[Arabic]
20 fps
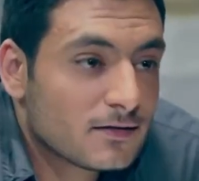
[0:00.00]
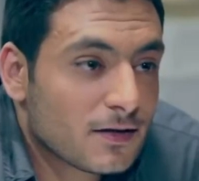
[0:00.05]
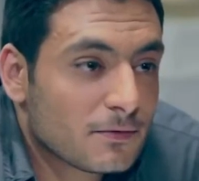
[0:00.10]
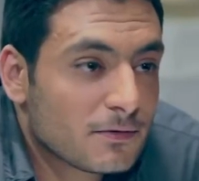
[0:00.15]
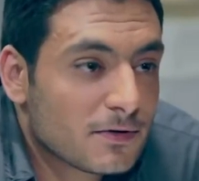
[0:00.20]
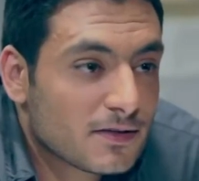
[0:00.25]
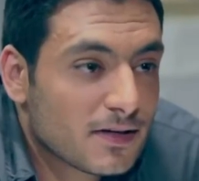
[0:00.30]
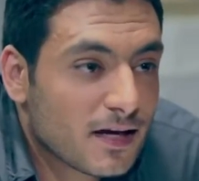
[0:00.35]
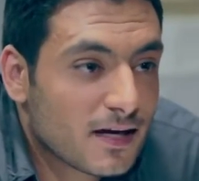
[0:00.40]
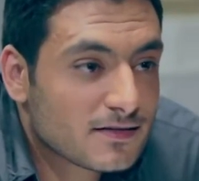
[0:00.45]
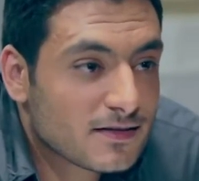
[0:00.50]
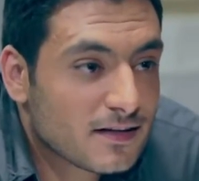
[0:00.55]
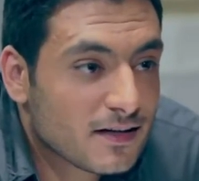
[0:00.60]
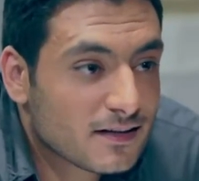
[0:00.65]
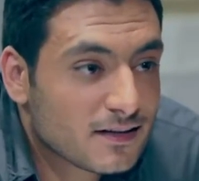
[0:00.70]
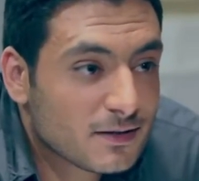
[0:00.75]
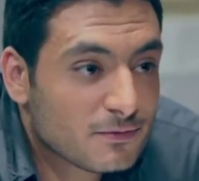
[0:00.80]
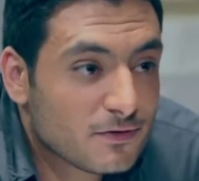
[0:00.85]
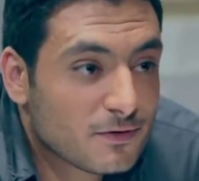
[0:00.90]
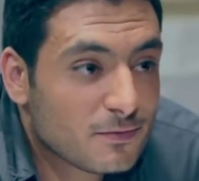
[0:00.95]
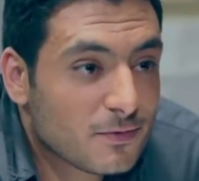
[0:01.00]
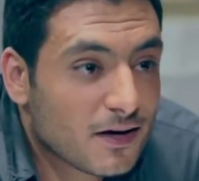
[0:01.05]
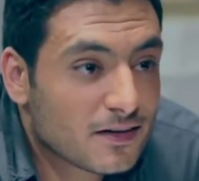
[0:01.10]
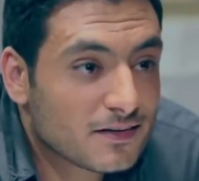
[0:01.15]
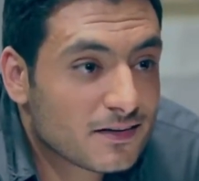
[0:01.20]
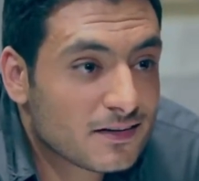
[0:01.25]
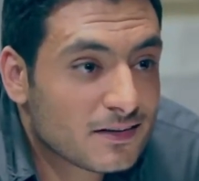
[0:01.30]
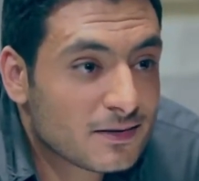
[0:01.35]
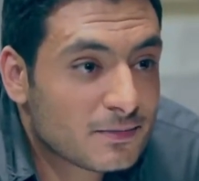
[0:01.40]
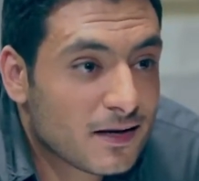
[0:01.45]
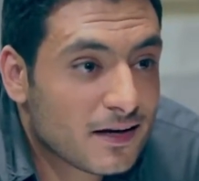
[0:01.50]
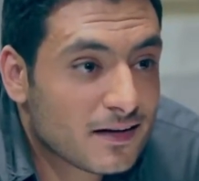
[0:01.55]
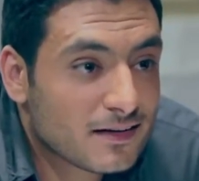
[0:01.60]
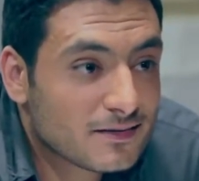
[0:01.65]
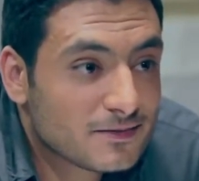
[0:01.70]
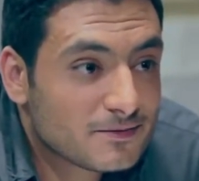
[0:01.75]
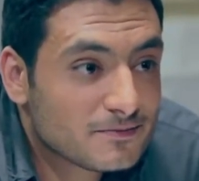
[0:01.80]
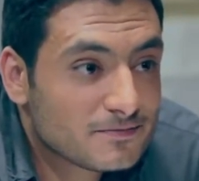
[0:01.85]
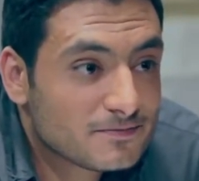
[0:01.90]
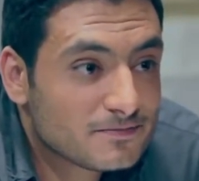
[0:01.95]
طب انت عايزاني اكتب في المحضر ايه
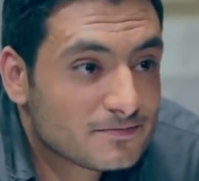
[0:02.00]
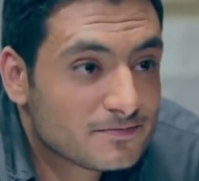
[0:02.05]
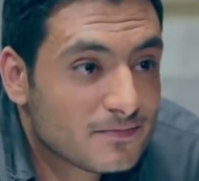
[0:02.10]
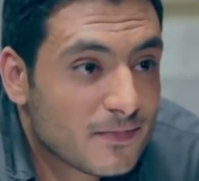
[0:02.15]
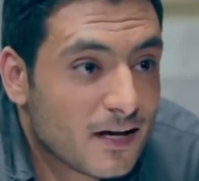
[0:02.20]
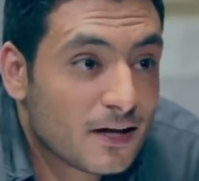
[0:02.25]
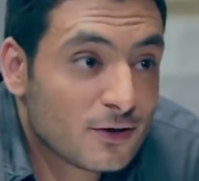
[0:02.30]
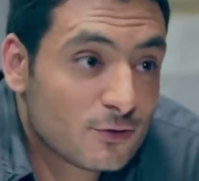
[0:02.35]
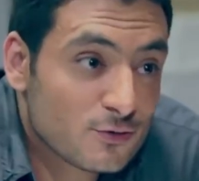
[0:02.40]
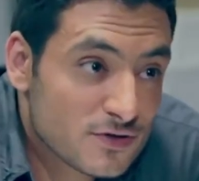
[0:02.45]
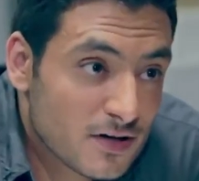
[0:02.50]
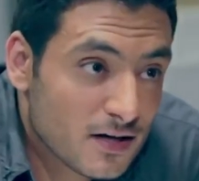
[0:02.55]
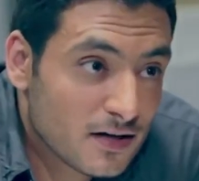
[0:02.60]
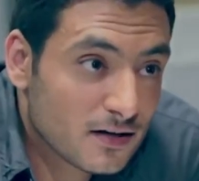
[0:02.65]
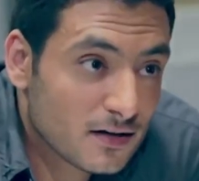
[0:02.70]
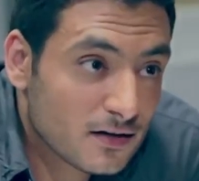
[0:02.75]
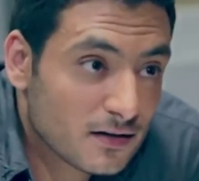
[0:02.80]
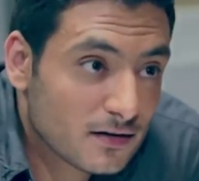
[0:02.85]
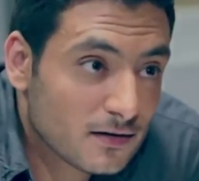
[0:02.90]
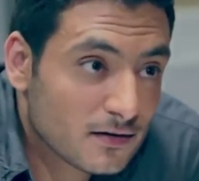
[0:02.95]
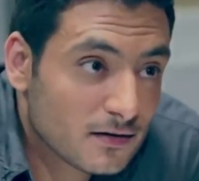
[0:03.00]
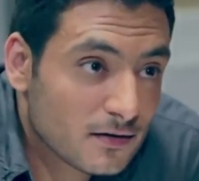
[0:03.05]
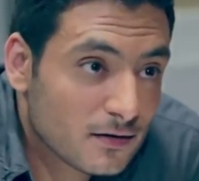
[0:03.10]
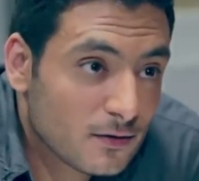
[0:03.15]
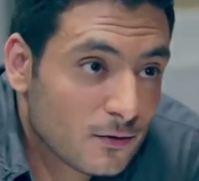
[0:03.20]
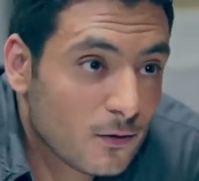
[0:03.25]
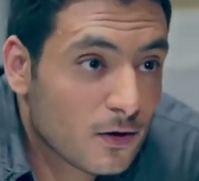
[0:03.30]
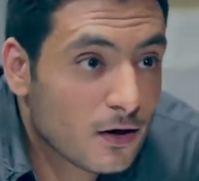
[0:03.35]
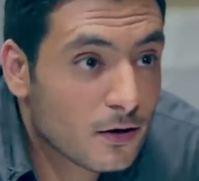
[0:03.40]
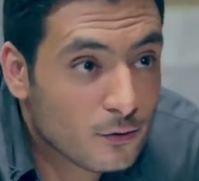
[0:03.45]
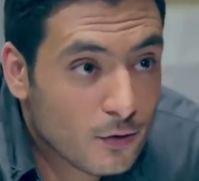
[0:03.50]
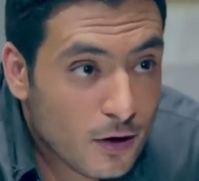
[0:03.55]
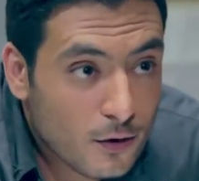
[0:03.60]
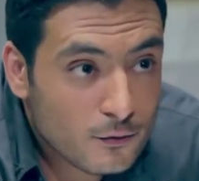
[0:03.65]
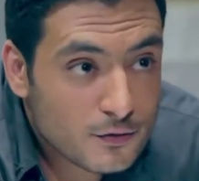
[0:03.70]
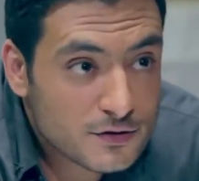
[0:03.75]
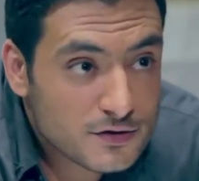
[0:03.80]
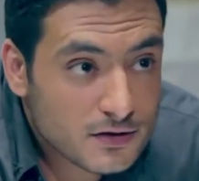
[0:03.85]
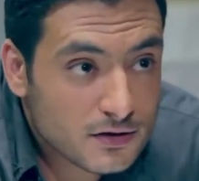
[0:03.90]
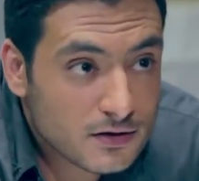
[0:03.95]
بقى انه زقك ولا انه
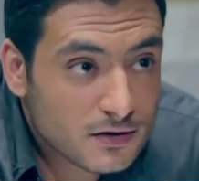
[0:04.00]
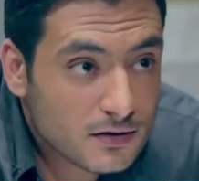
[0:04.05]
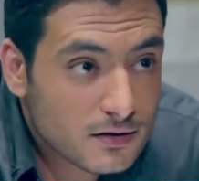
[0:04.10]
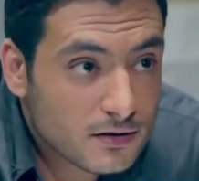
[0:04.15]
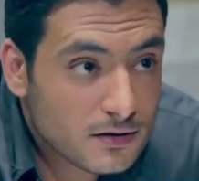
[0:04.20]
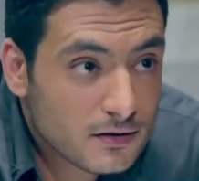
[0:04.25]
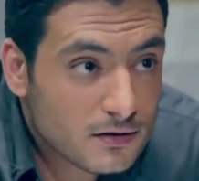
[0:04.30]
هوشك